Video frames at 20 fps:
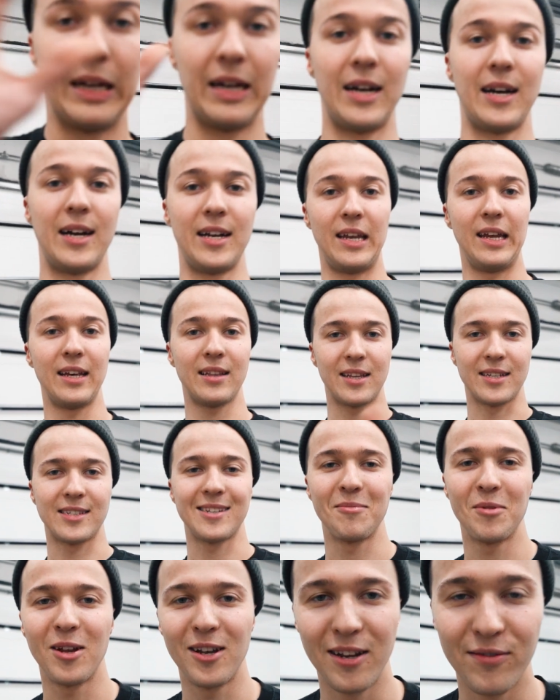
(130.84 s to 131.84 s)
А нет, на
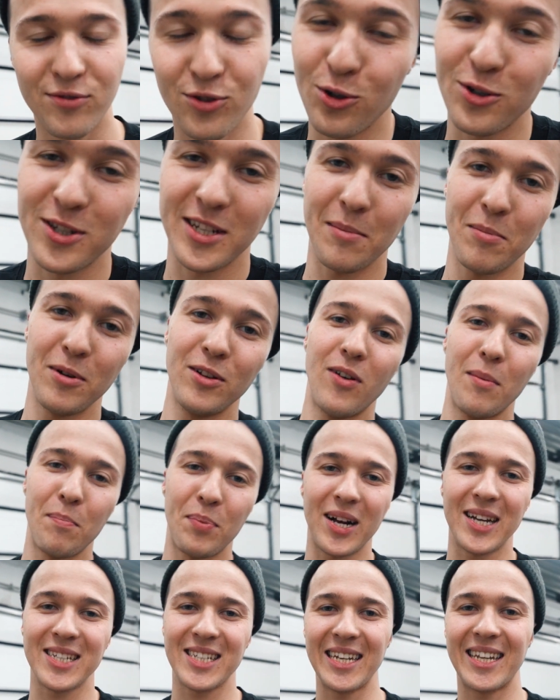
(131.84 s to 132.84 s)
самом деле не все. Забыл вам
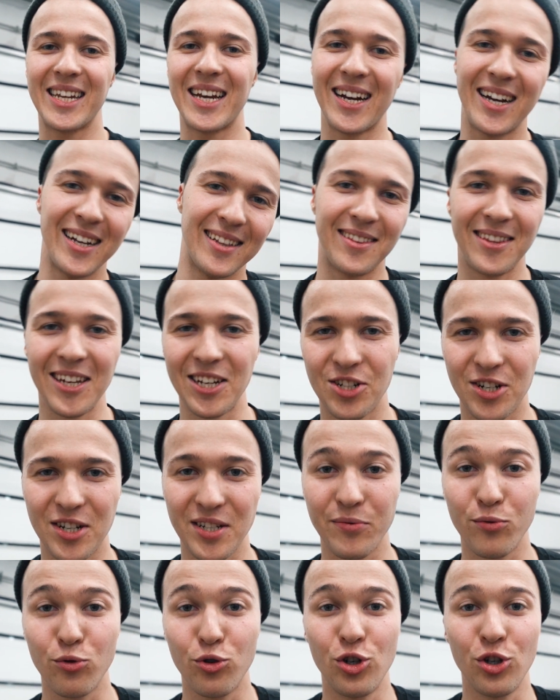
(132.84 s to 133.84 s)
показать, как эта
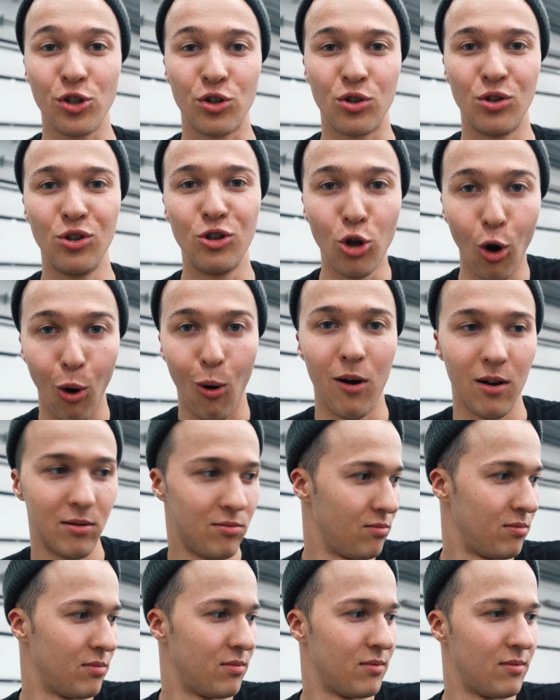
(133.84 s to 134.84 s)
тачка звучит до.
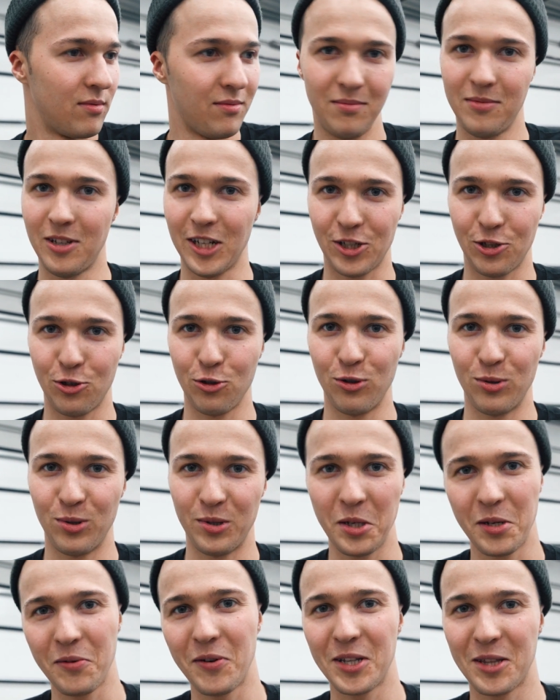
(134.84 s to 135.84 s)
Так что
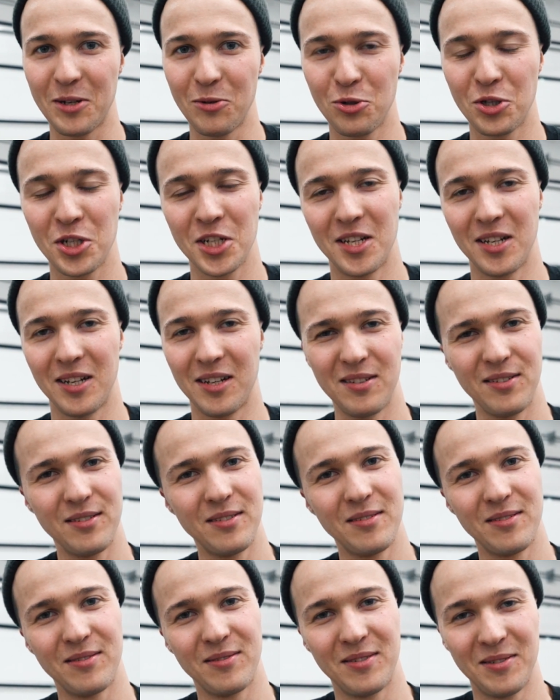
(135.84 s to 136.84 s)
надевайте наушники,
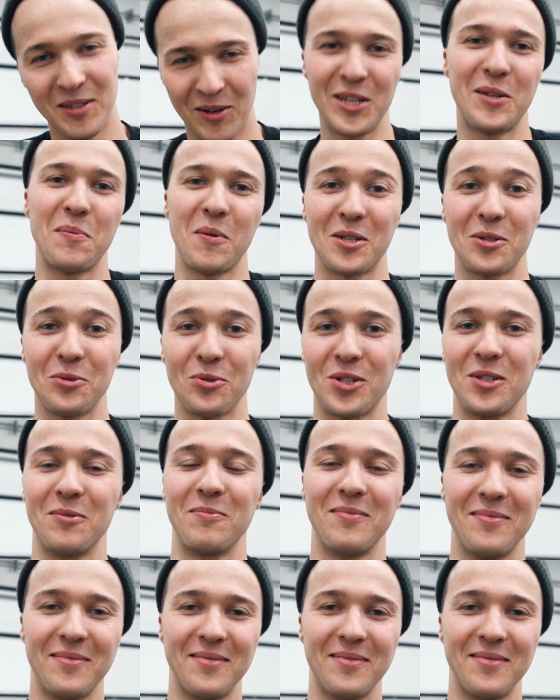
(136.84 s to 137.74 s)
давайте послушаем.